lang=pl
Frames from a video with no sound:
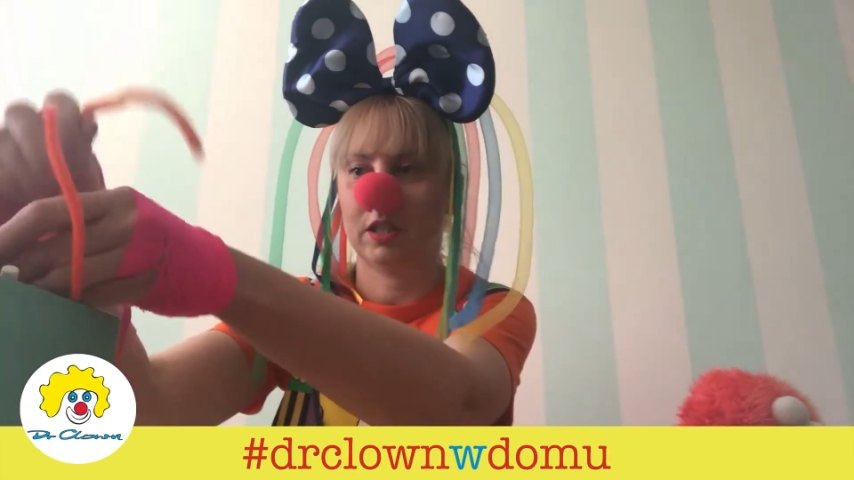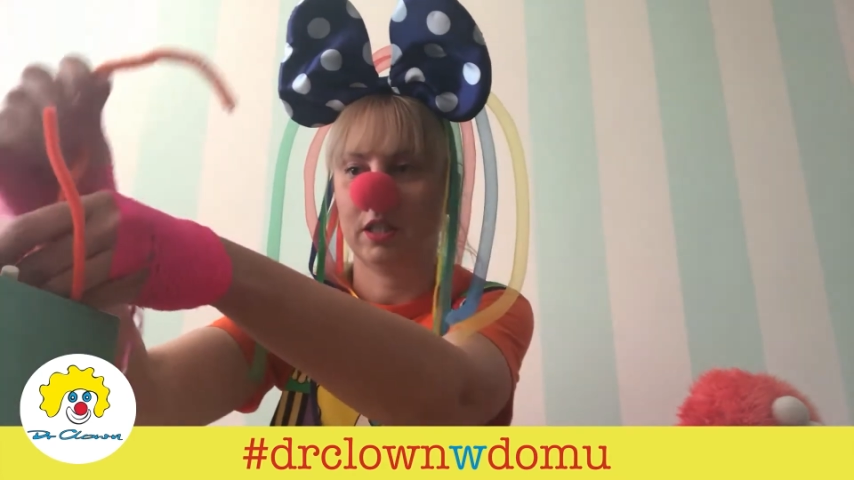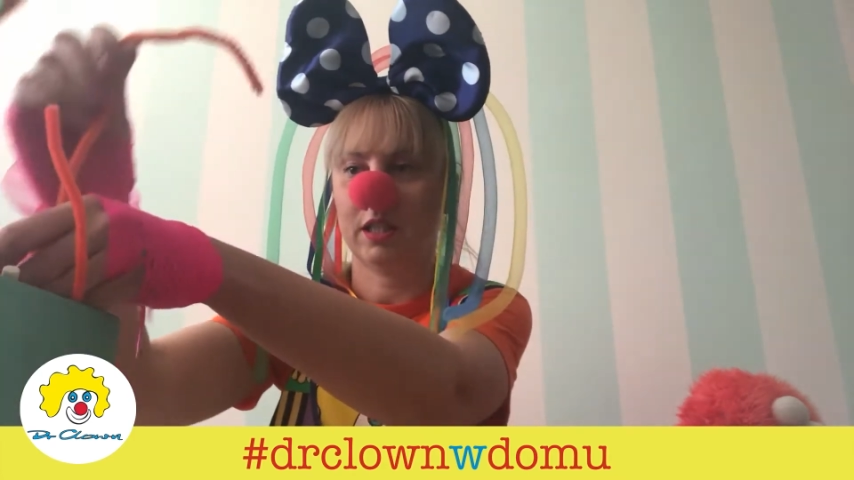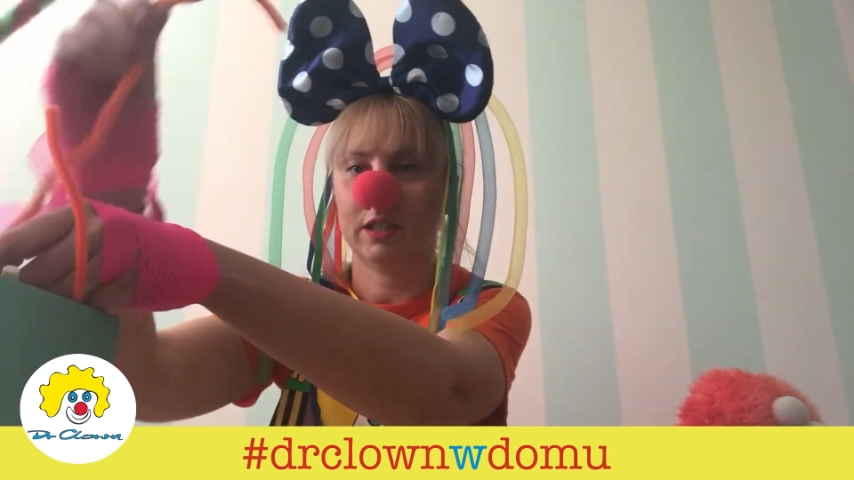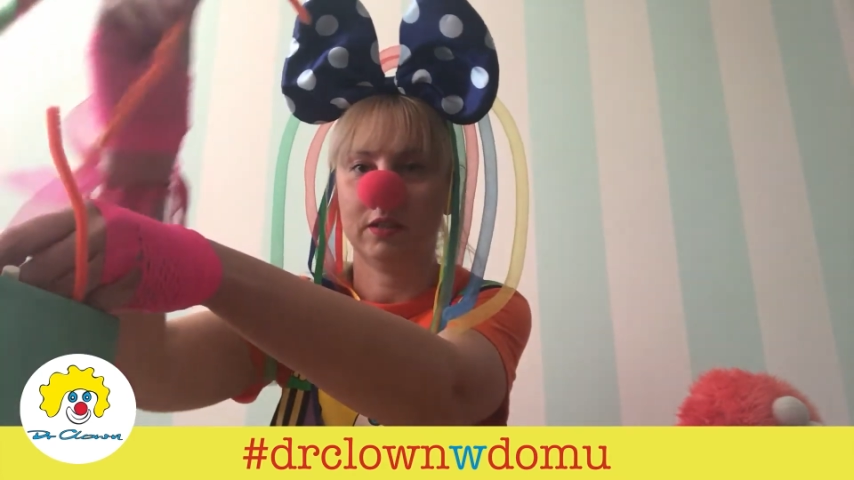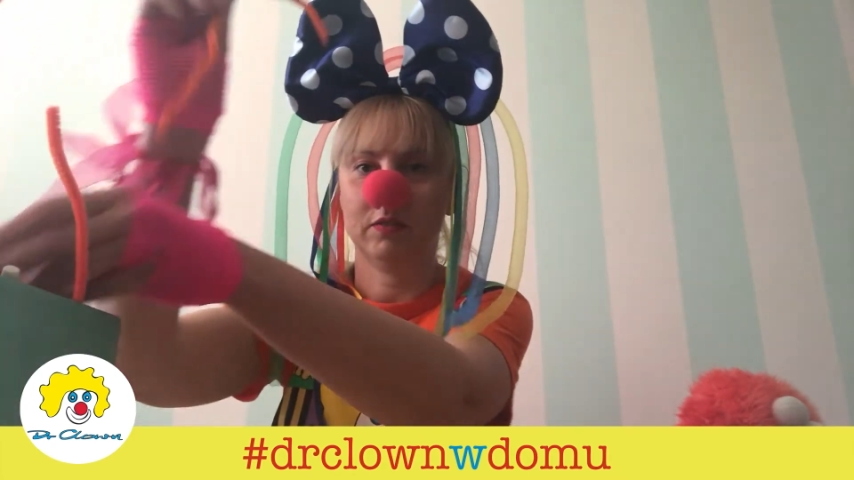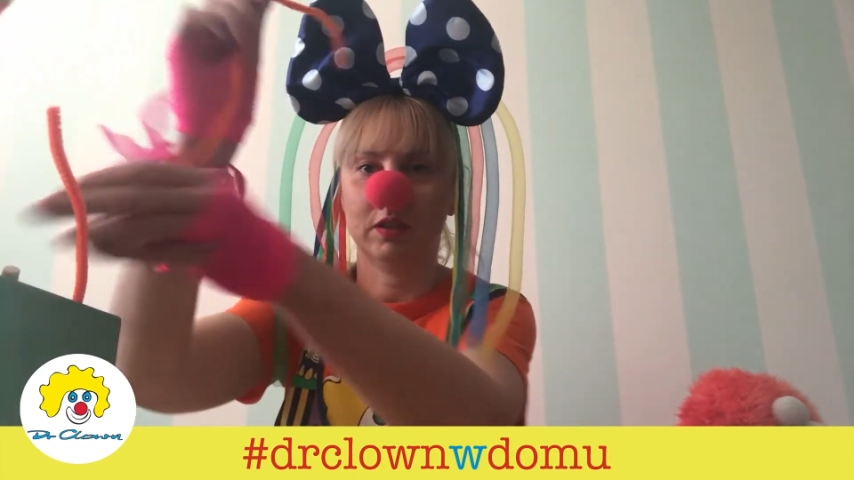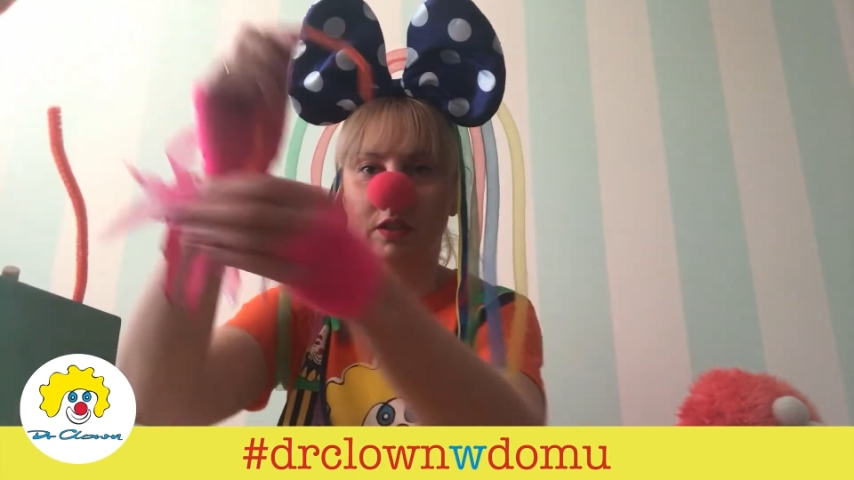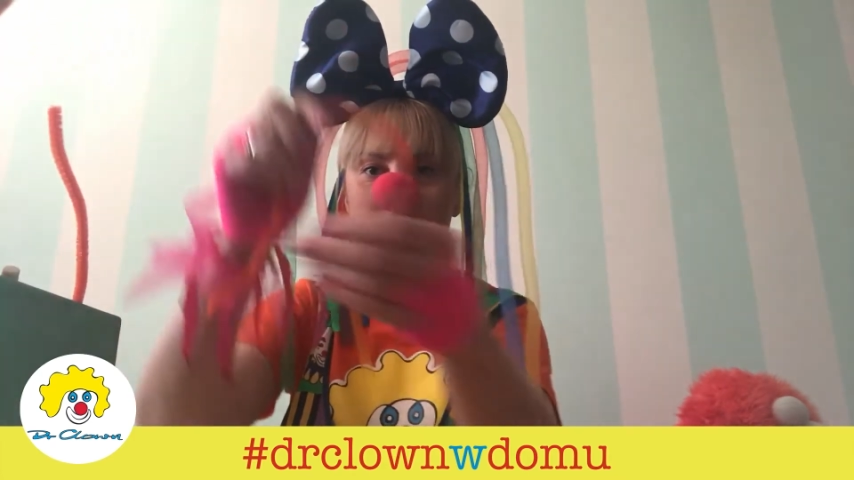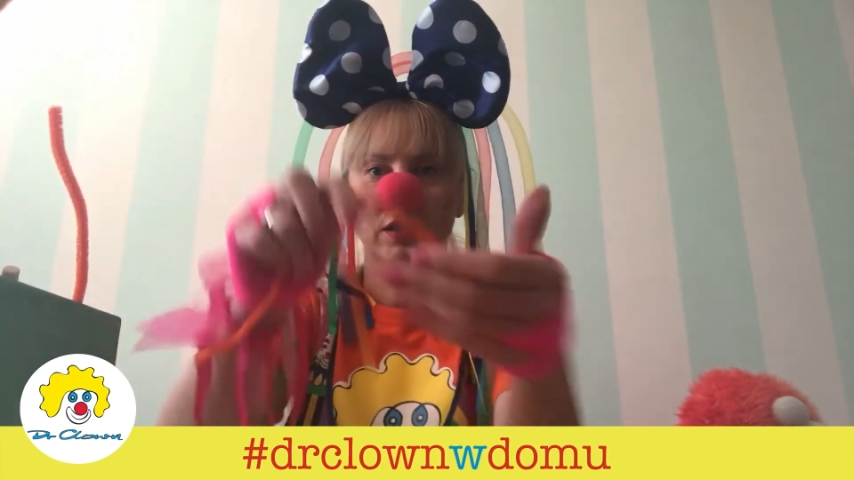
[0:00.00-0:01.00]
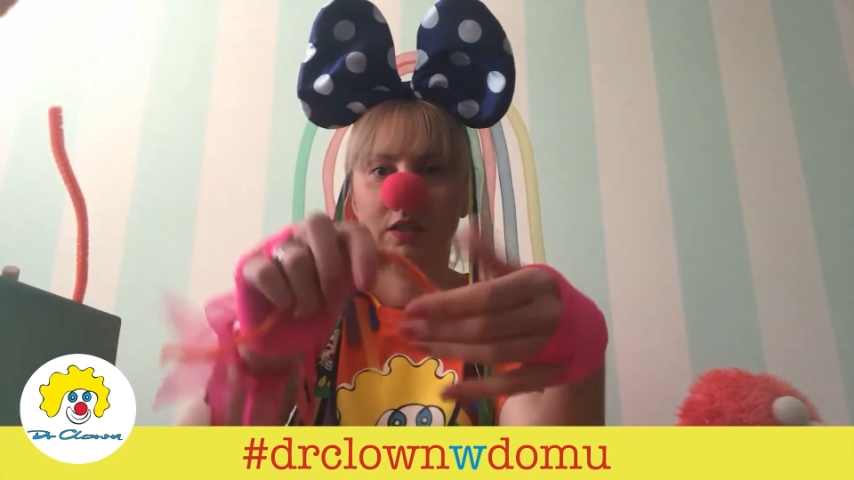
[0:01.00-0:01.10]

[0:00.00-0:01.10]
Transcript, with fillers: kreatywnych